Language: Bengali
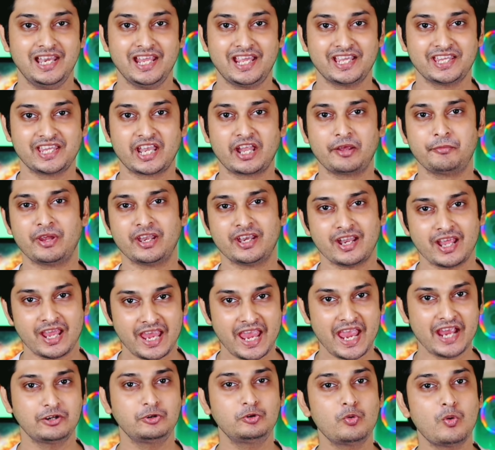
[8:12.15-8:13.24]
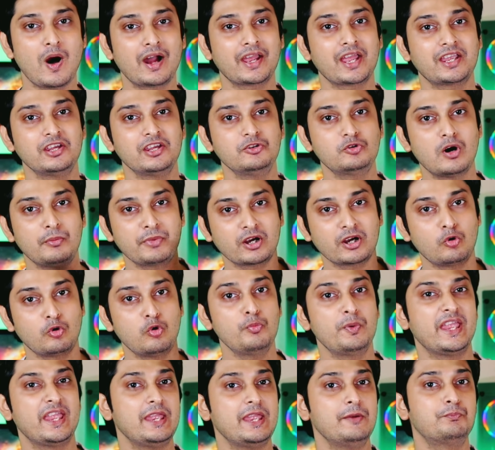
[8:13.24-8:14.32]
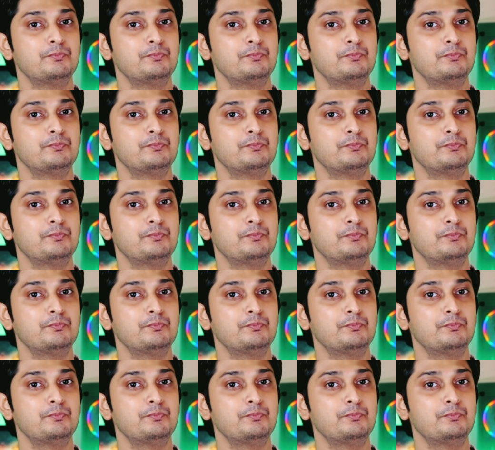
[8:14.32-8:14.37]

লিখে জানাবেন একটু আগে কিন্তু আমরা খুবই